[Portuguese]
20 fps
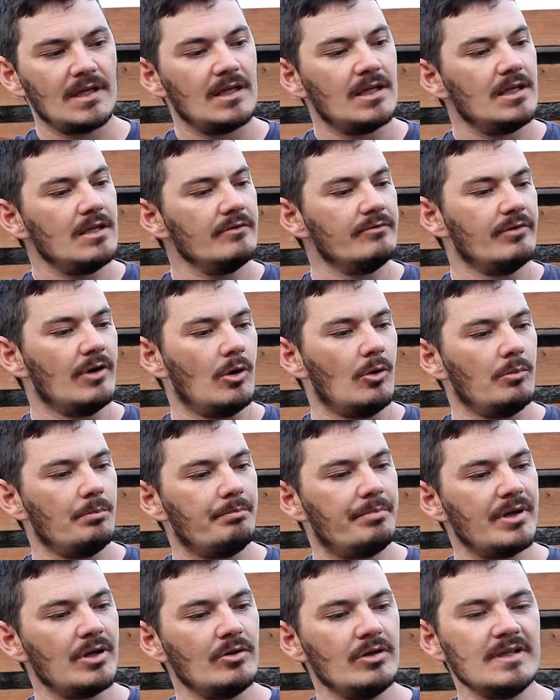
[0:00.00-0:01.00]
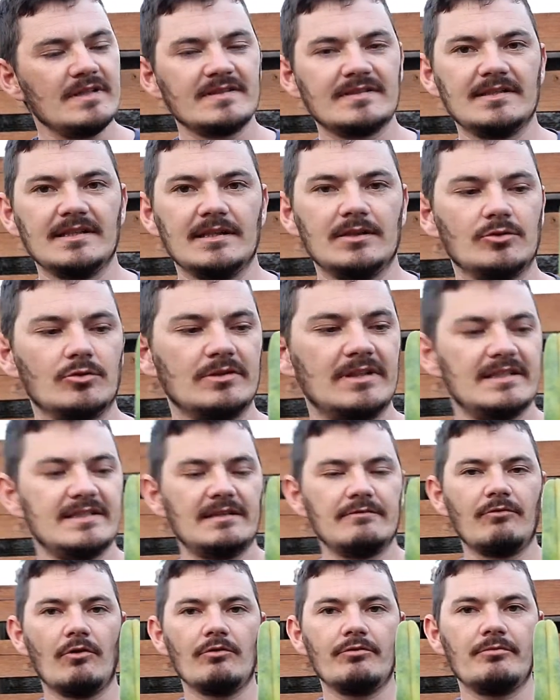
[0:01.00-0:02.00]
e vão priorizando o
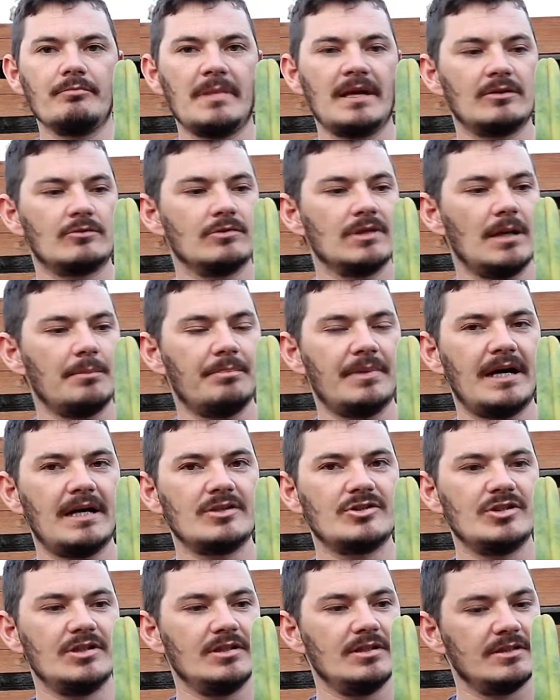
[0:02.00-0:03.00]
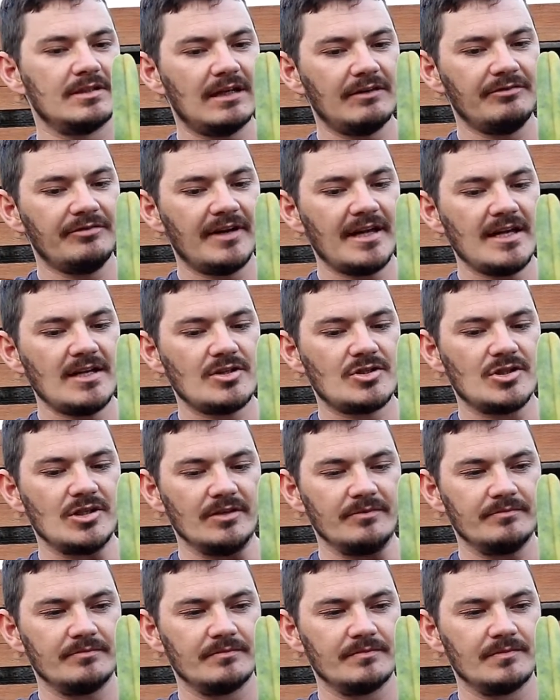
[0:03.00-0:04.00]
desenvolvimento da parte da
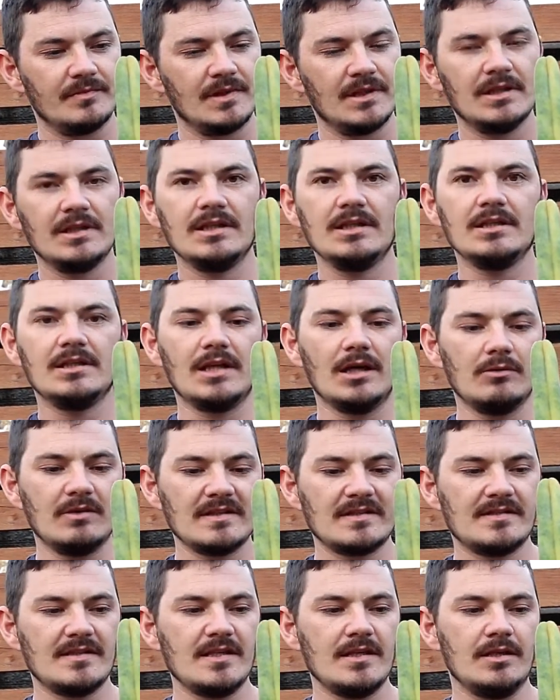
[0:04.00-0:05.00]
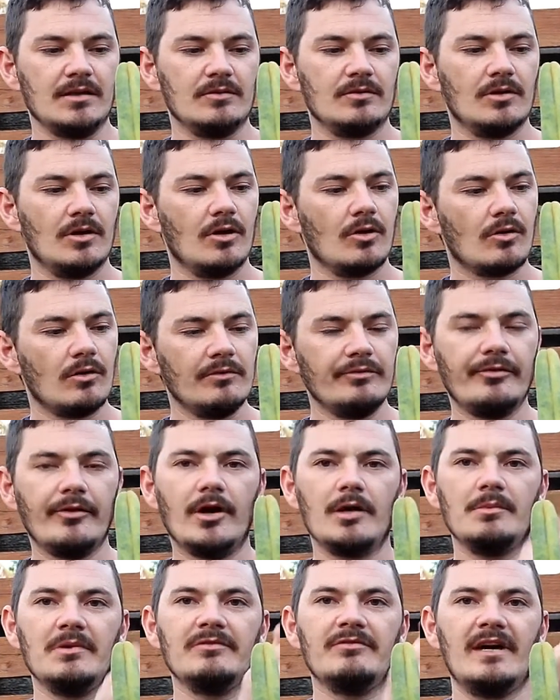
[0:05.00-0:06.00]
frente. Então, assim,
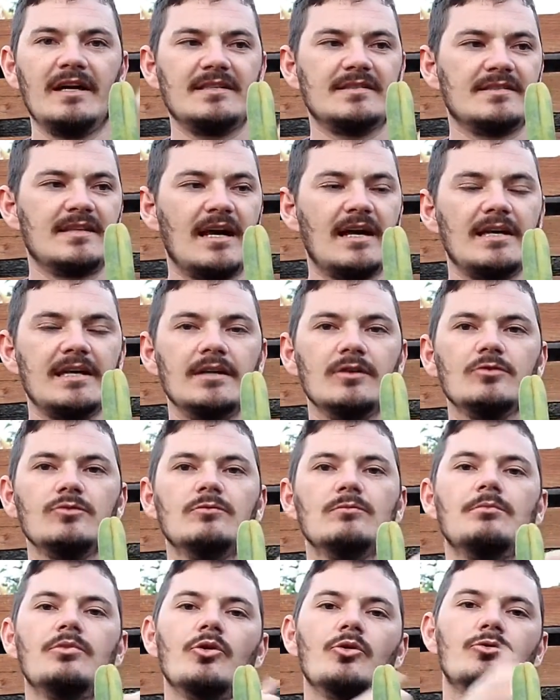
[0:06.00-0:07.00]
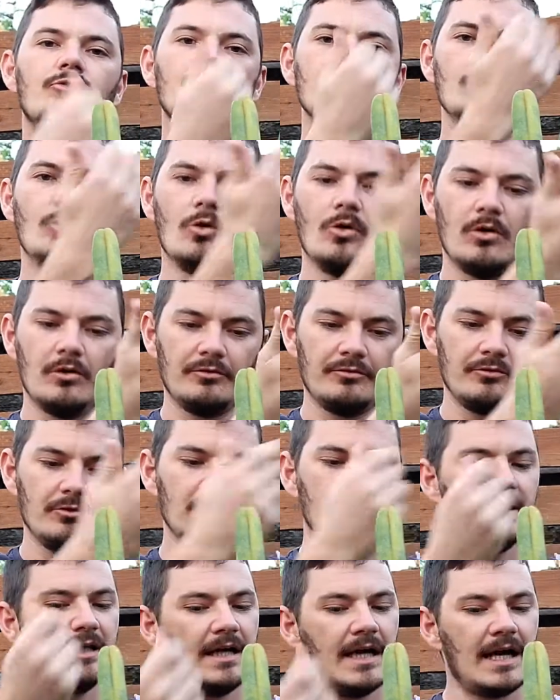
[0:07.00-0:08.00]
conforme vai saindo um broto novo,
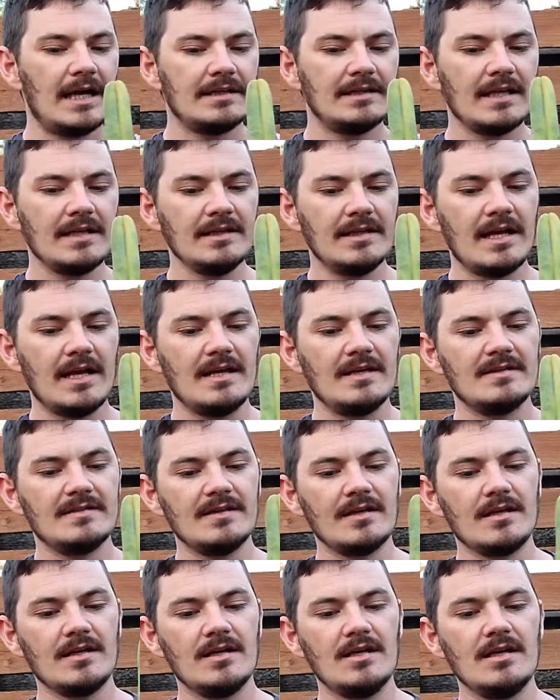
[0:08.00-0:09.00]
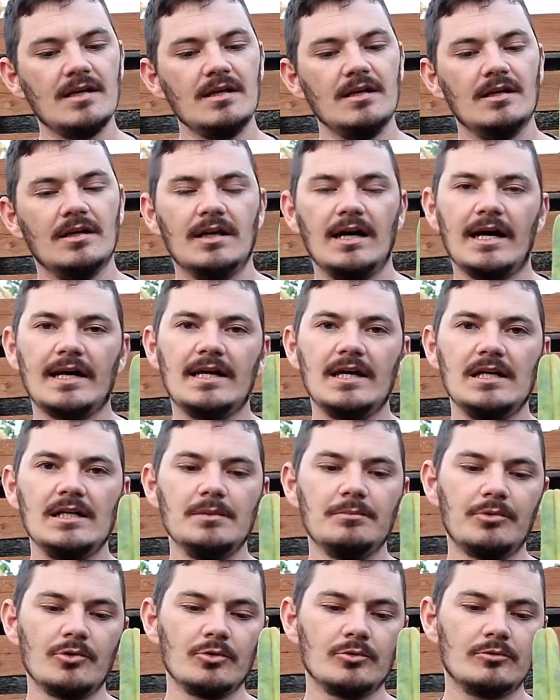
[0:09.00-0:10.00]
a tendência é que
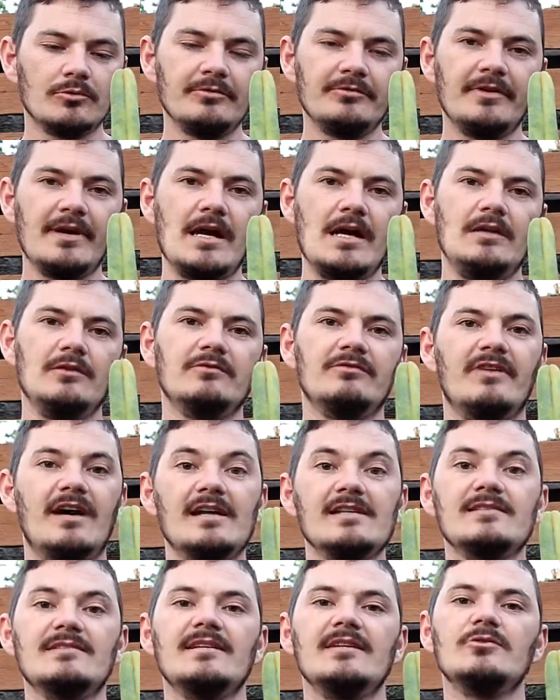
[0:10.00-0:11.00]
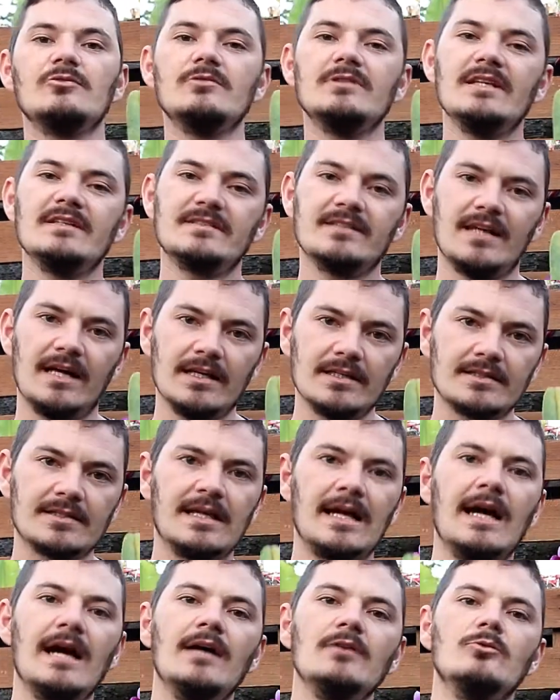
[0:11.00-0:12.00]
aquele broto velho vá sendo
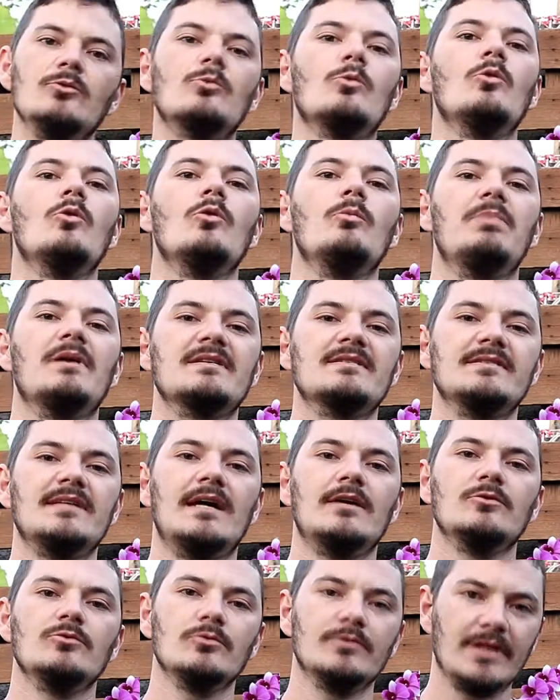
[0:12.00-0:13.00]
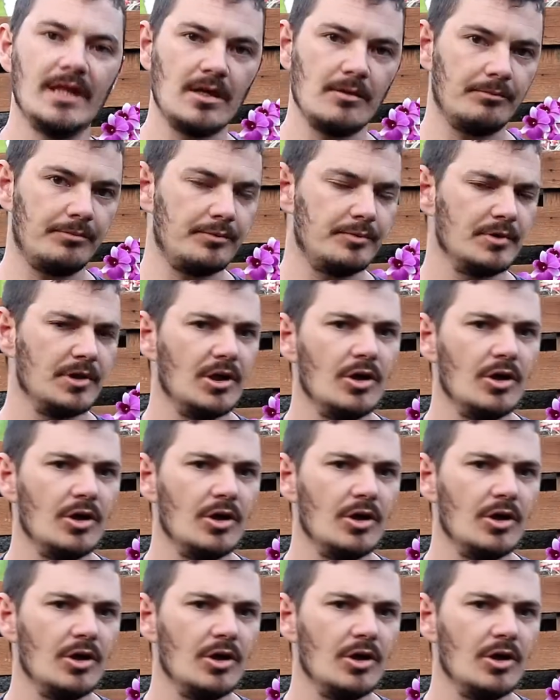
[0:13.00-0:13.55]
descartado com o passar do tempo.